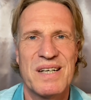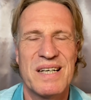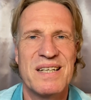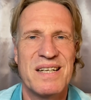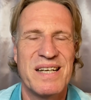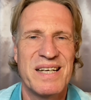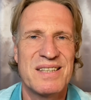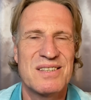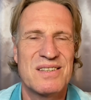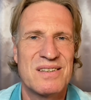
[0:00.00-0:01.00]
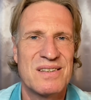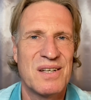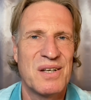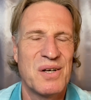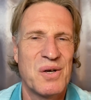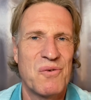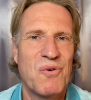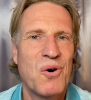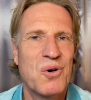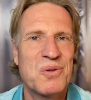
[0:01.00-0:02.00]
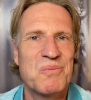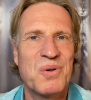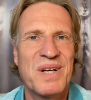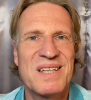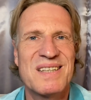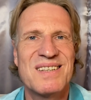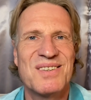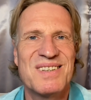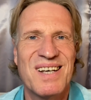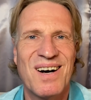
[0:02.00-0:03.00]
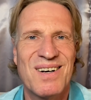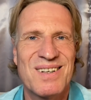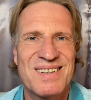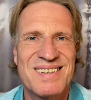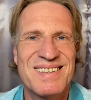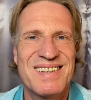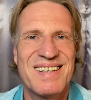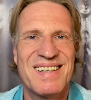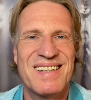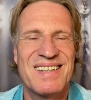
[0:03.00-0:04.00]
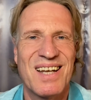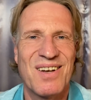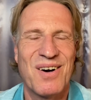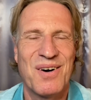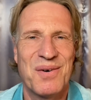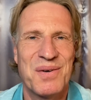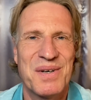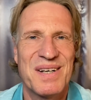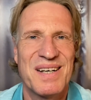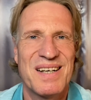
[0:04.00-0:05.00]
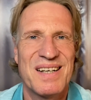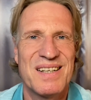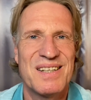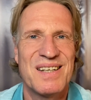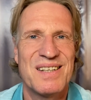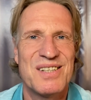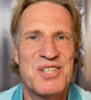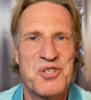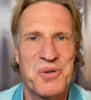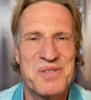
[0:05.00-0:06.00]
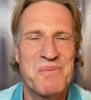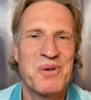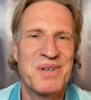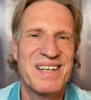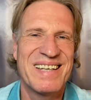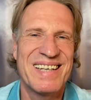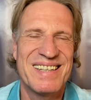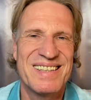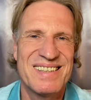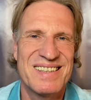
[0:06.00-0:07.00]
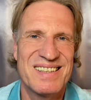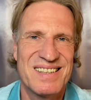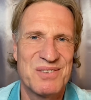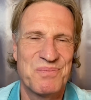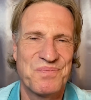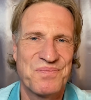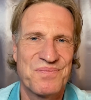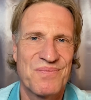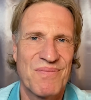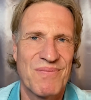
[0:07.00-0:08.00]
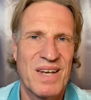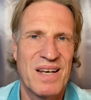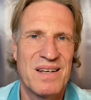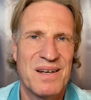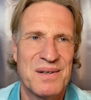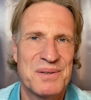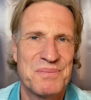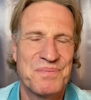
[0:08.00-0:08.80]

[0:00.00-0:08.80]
in den nächsten Wochen, Monaten und Jahren dann auch die schönstmögliche ist. Genau.